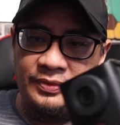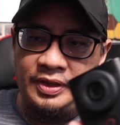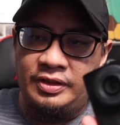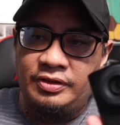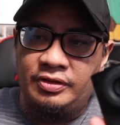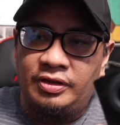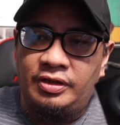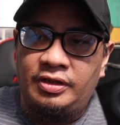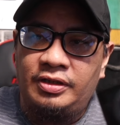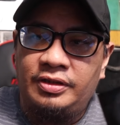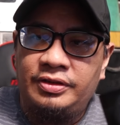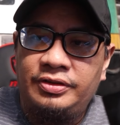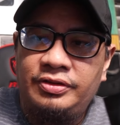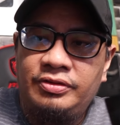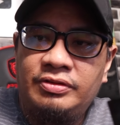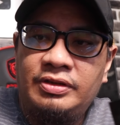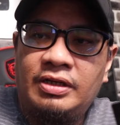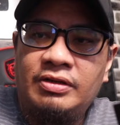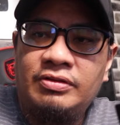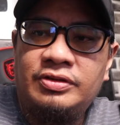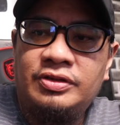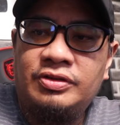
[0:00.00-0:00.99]
ito
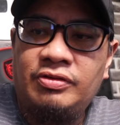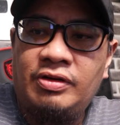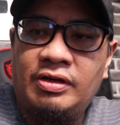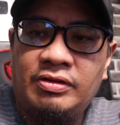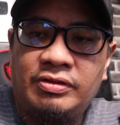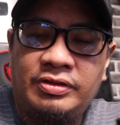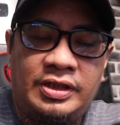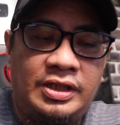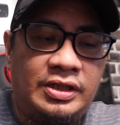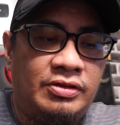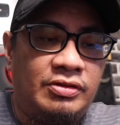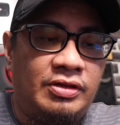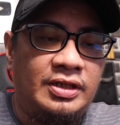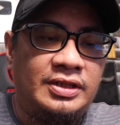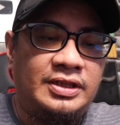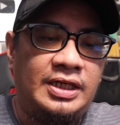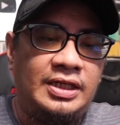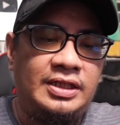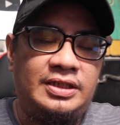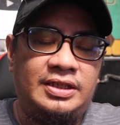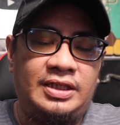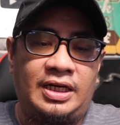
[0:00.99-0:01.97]
yung nagustuhan ko dito
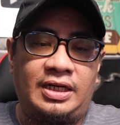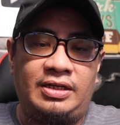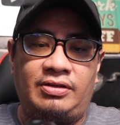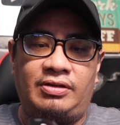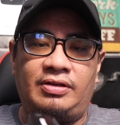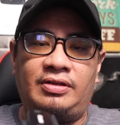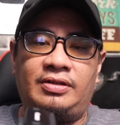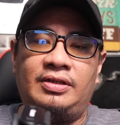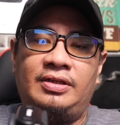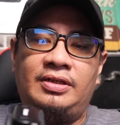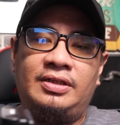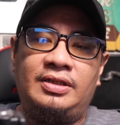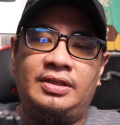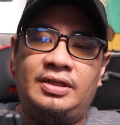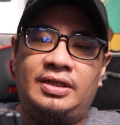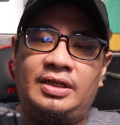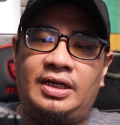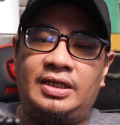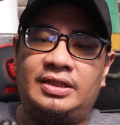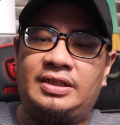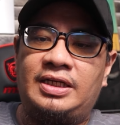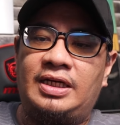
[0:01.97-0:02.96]
aside sa ano
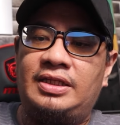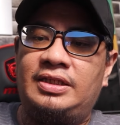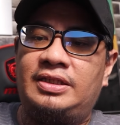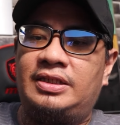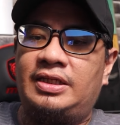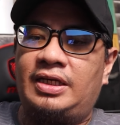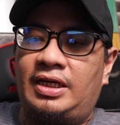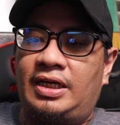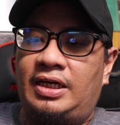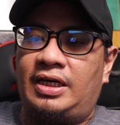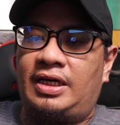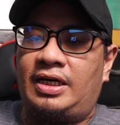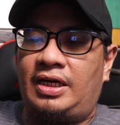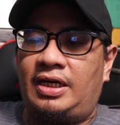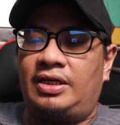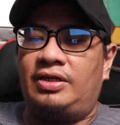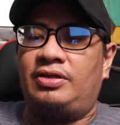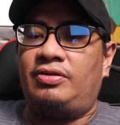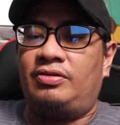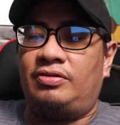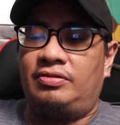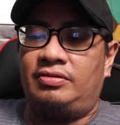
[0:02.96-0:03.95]
aside sa
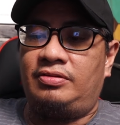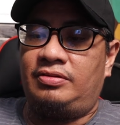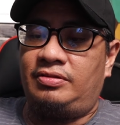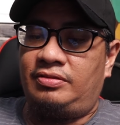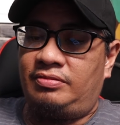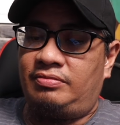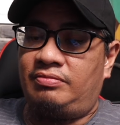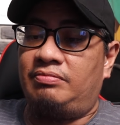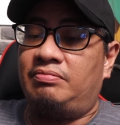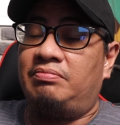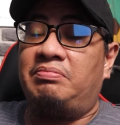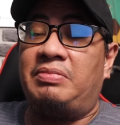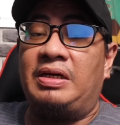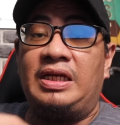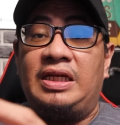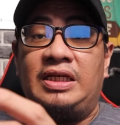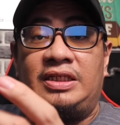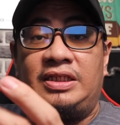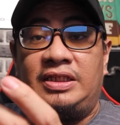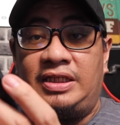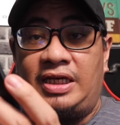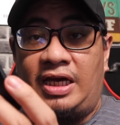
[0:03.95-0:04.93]
yung
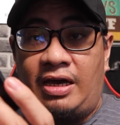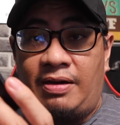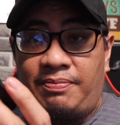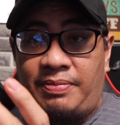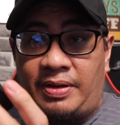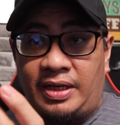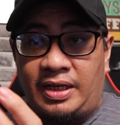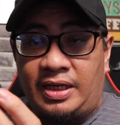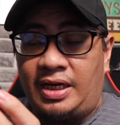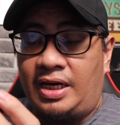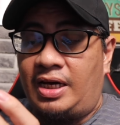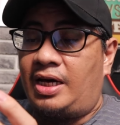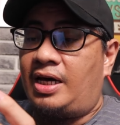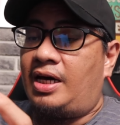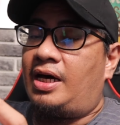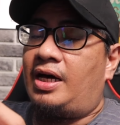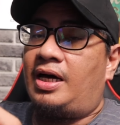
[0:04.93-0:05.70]
bilis niya pagka